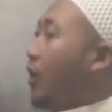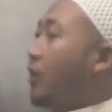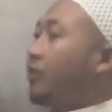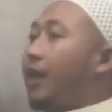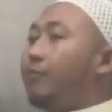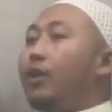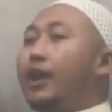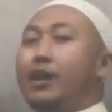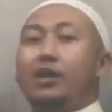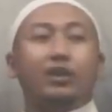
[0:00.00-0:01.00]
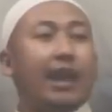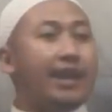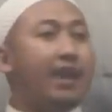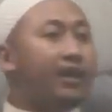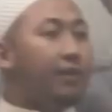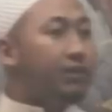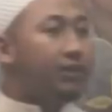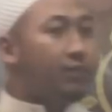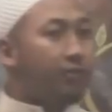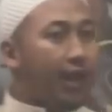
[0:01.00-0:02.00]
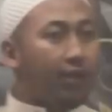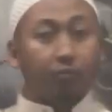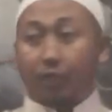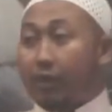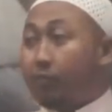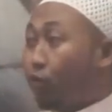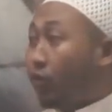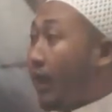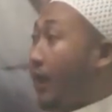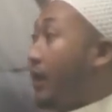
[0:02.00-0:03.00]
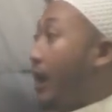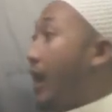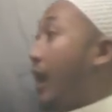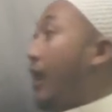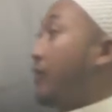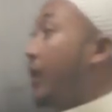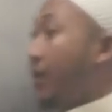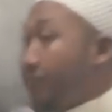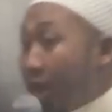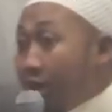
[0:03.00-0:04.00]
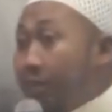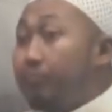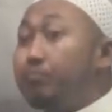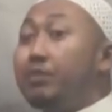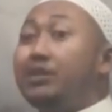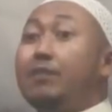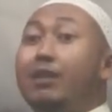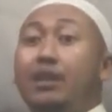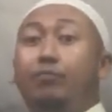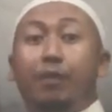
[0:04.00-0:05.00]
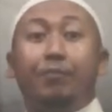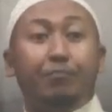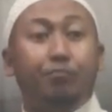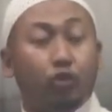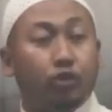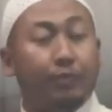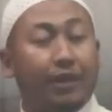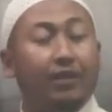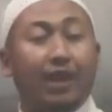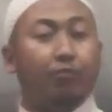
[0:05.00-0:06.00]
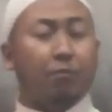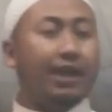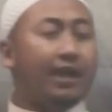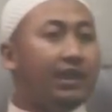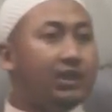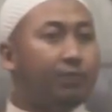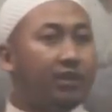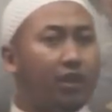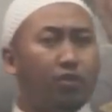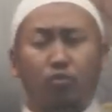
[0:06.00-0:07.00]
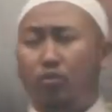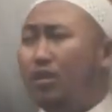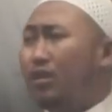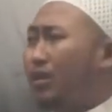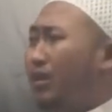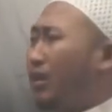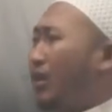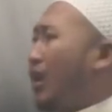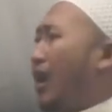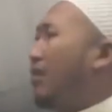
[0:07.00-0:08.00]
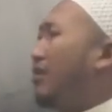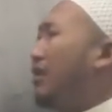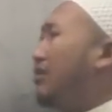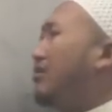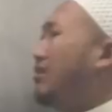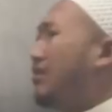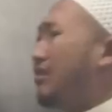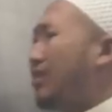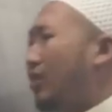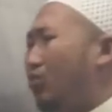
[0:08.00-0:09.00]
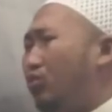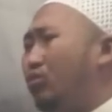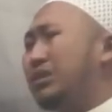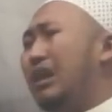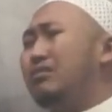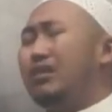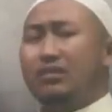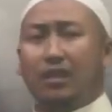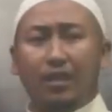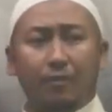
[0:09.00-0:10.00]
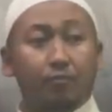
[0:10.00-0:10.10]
entar boleh tanyakin bisa bi anu bi guruna dan mah bisa macam berapa juz ban dengan membayangkan seperti itu hanya sedikit satu juz saja saya